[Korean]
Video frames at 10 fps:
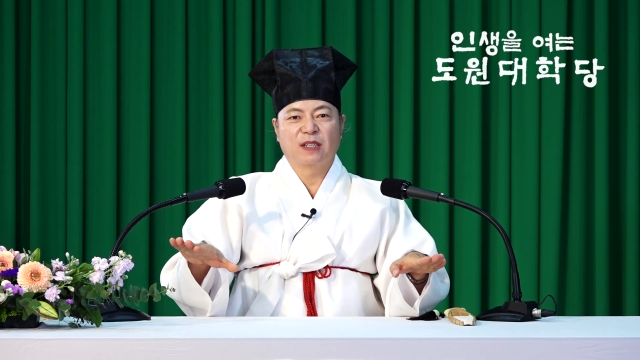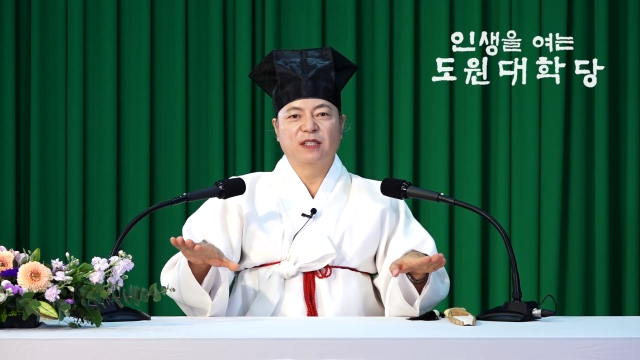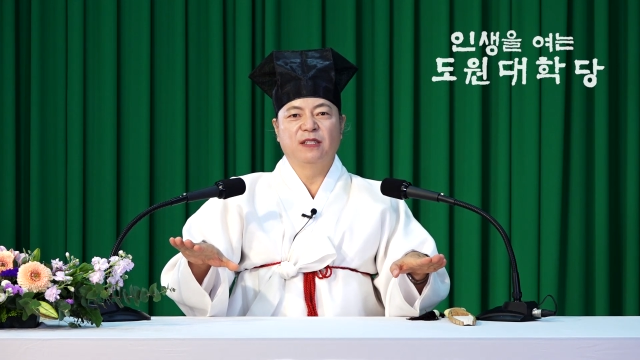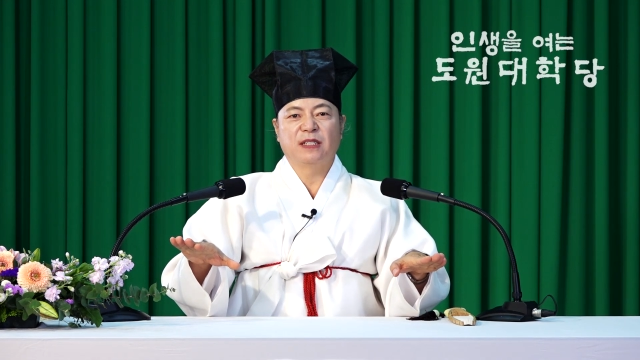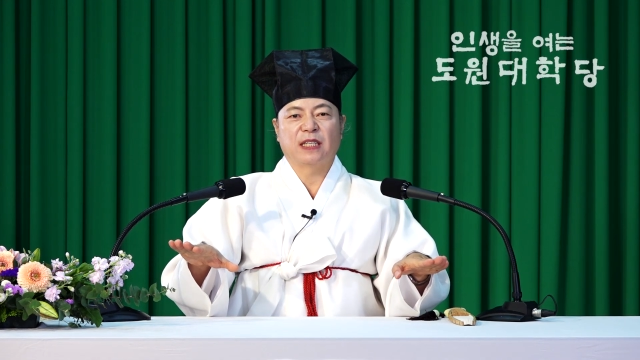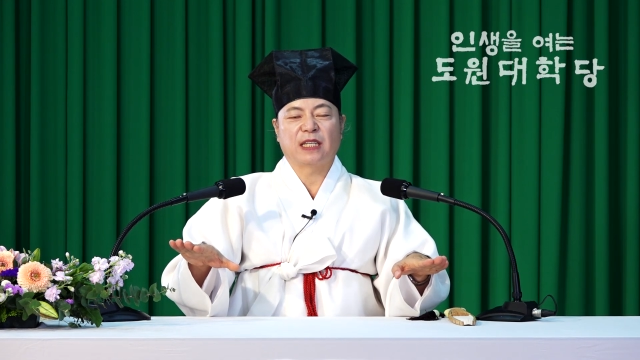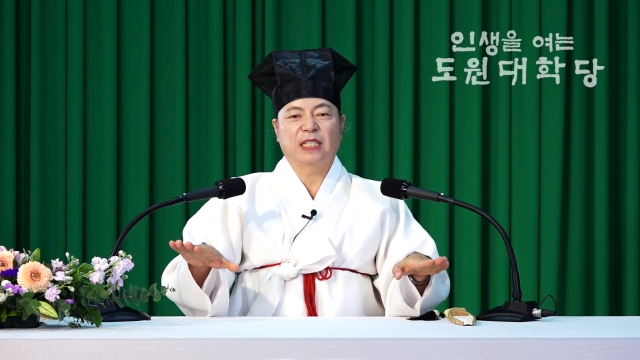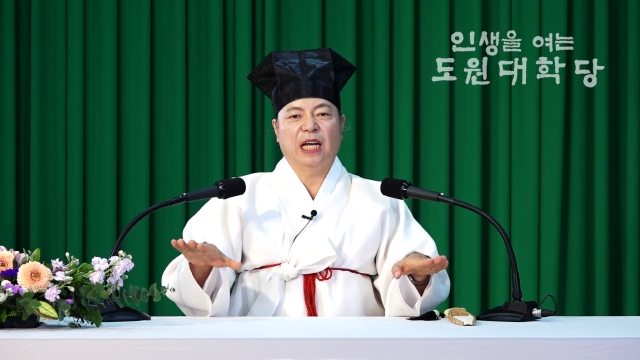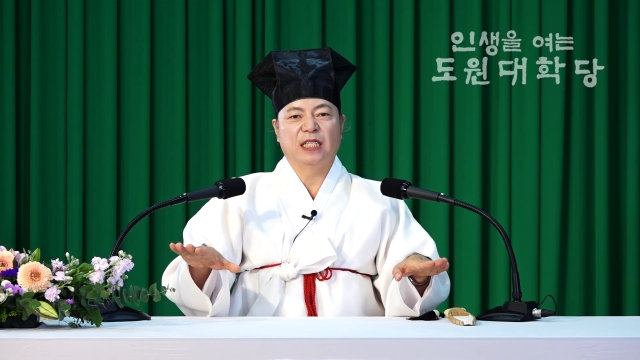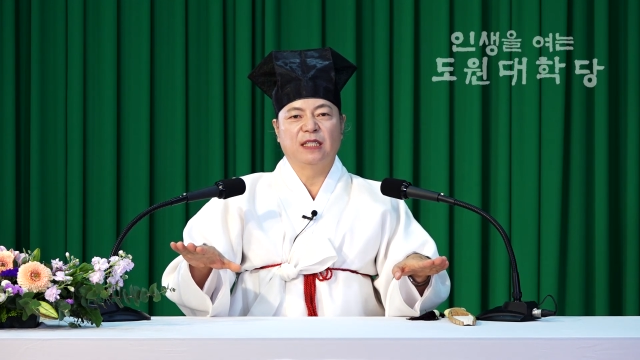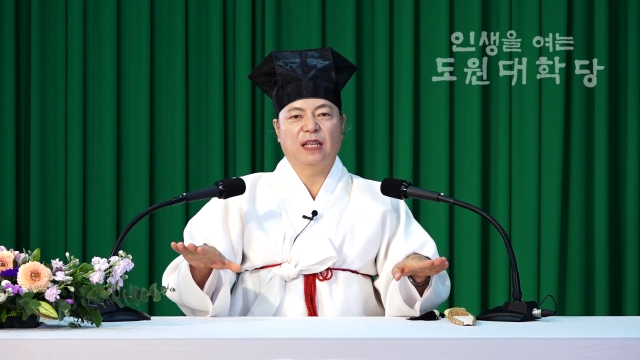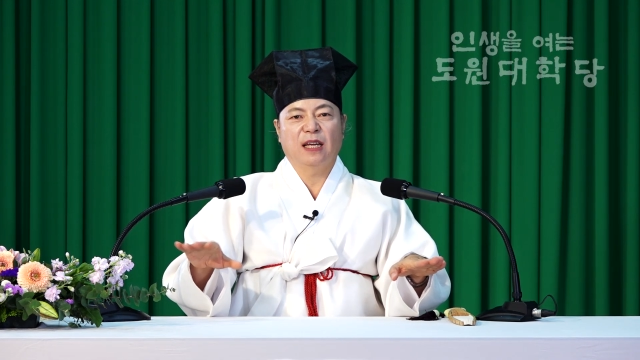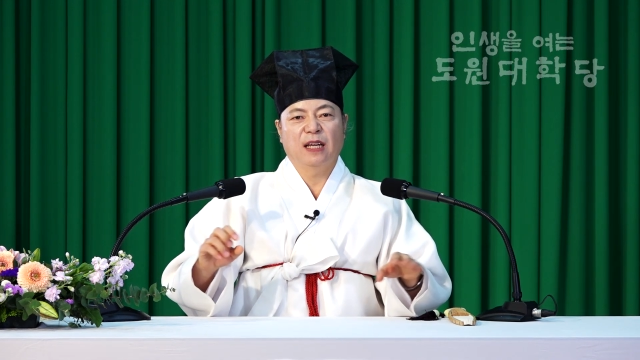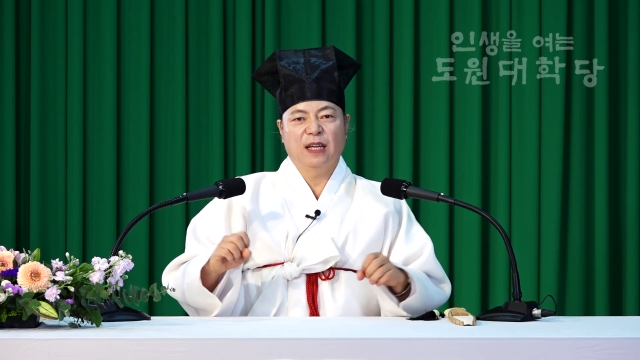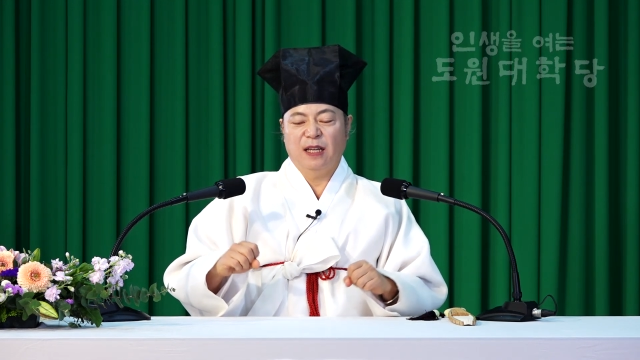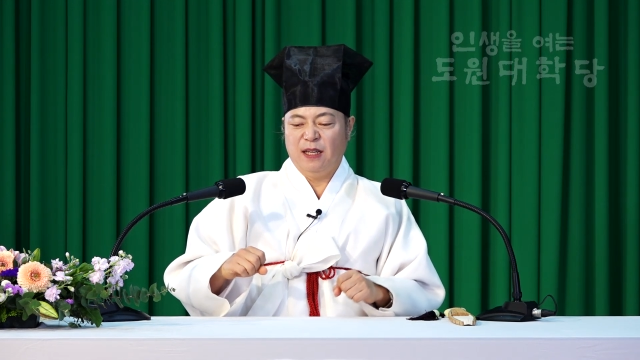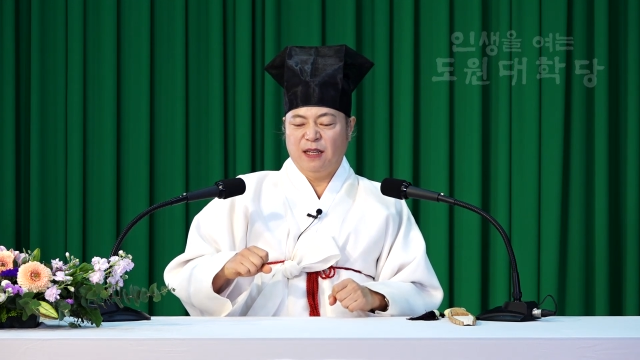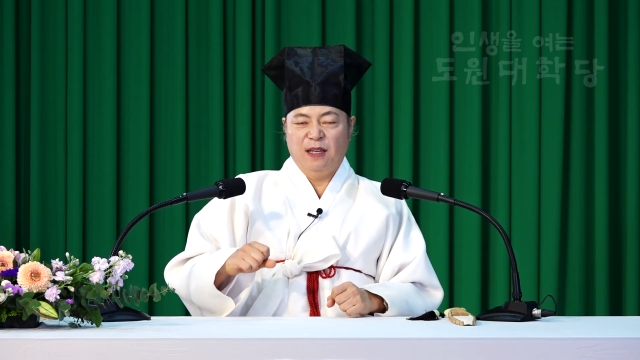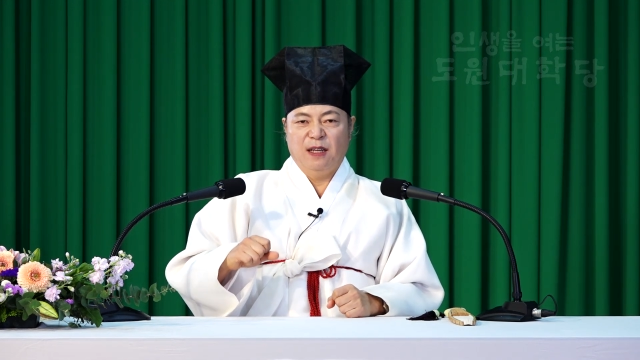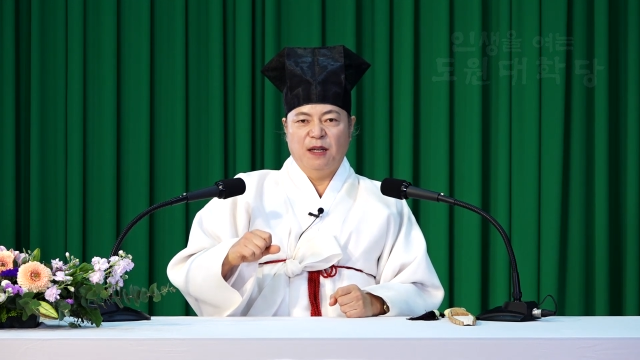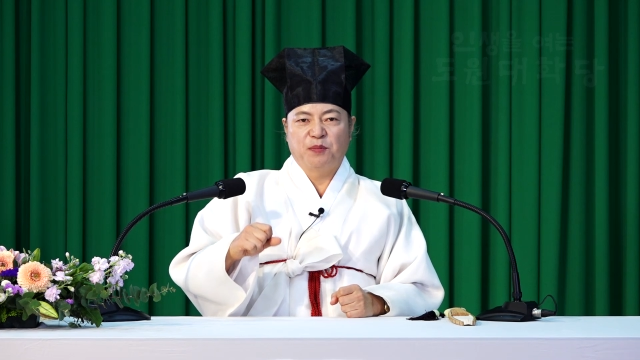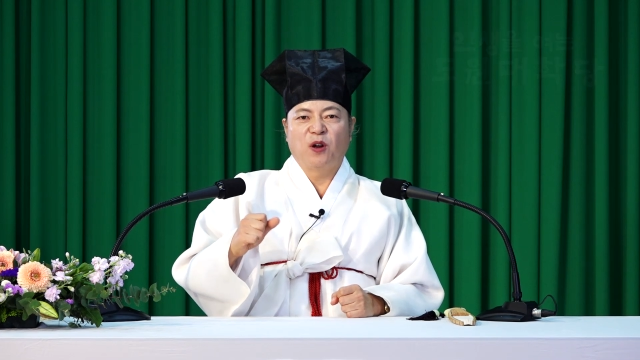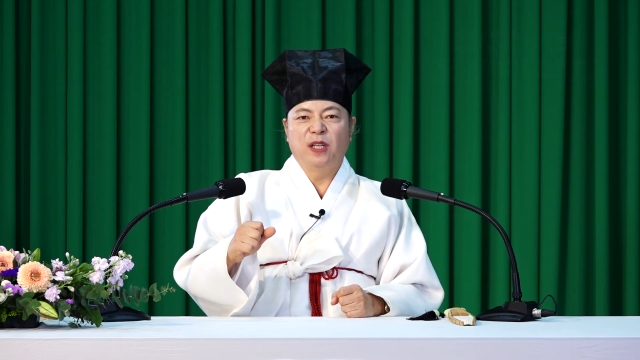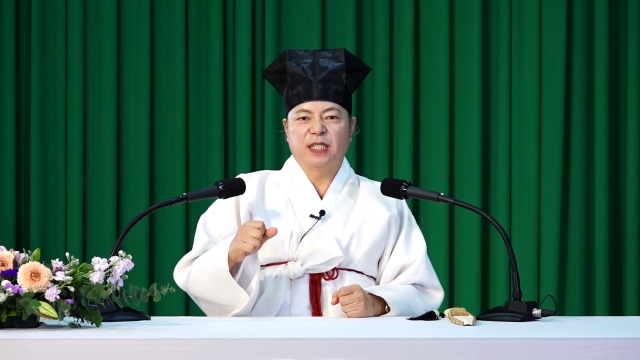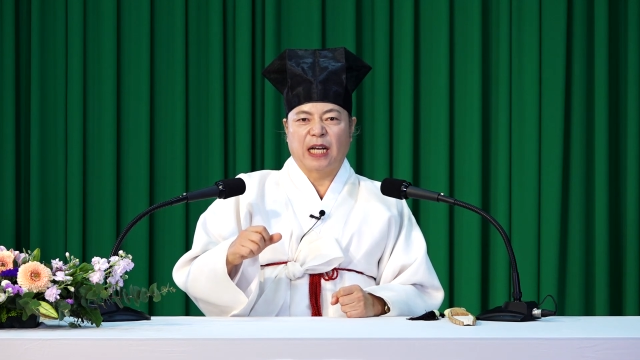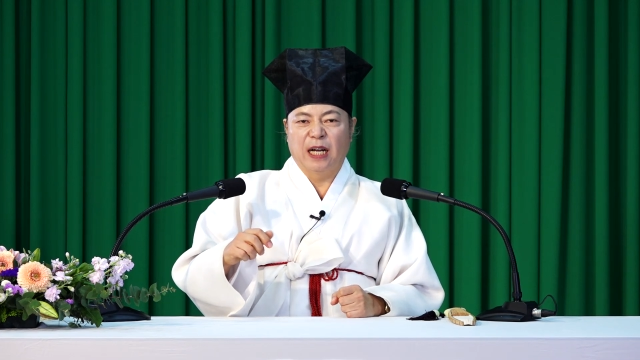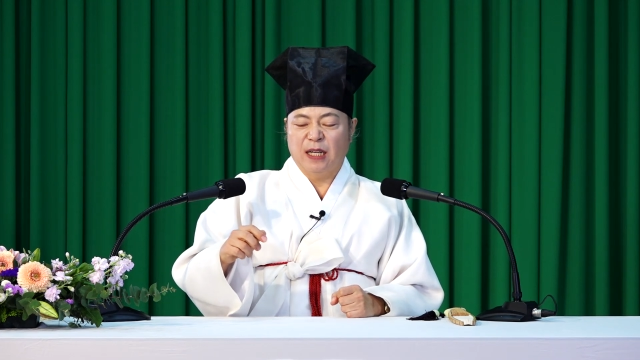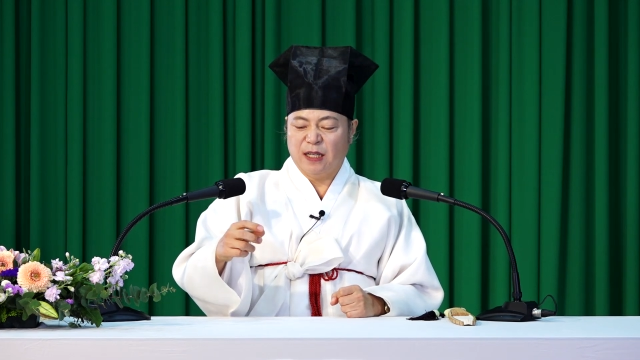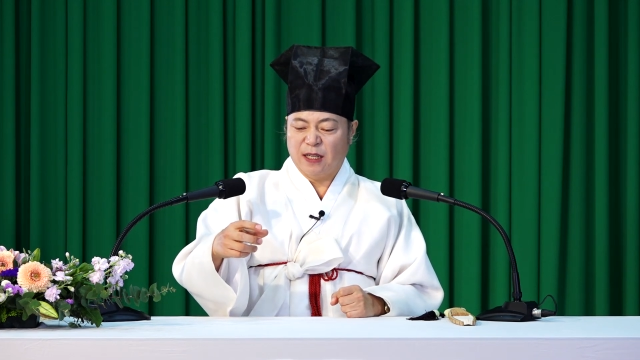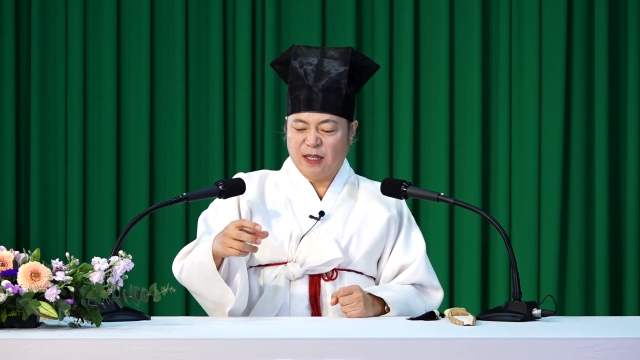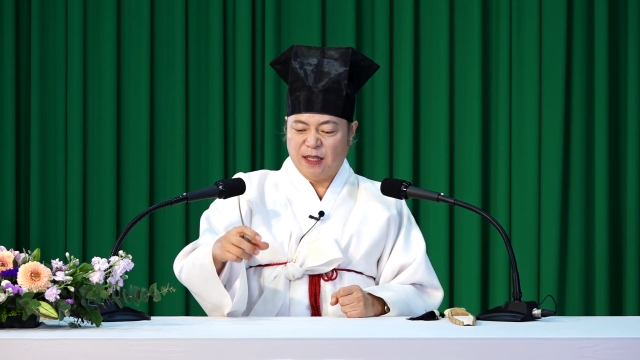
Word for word: 그런 세상이 아닌데 편리상